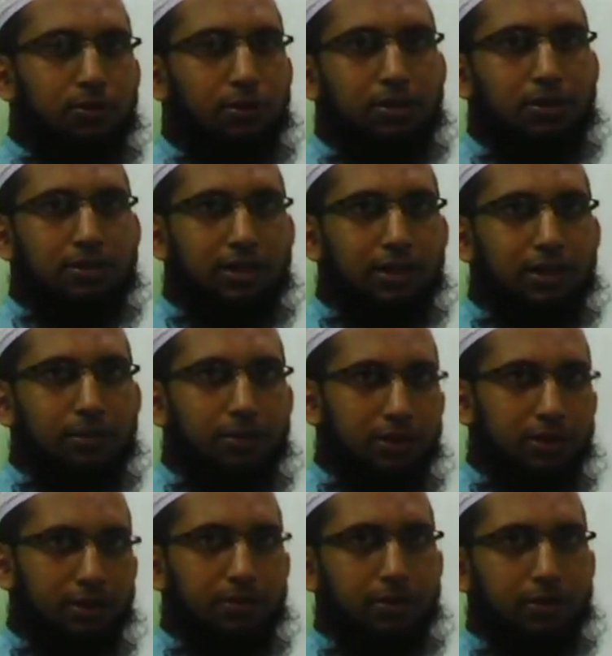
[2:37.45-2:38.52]
ক্লজ কাকে বলে
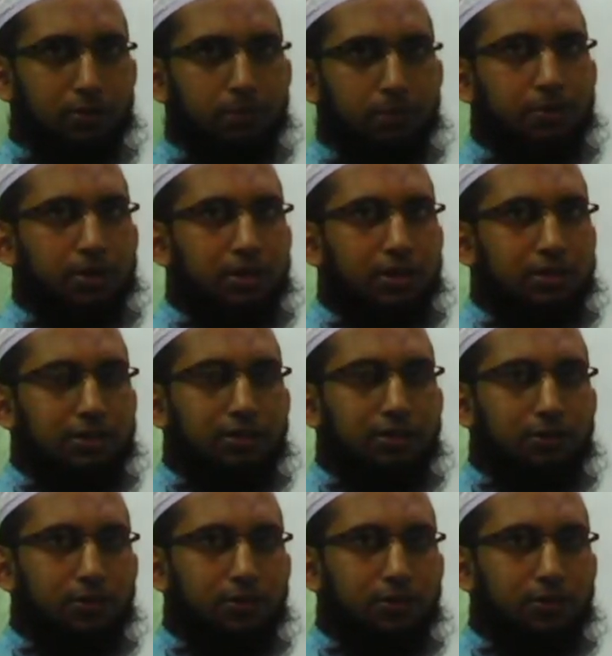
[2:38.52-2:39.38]
এটা আমরা একটু পরে আসছি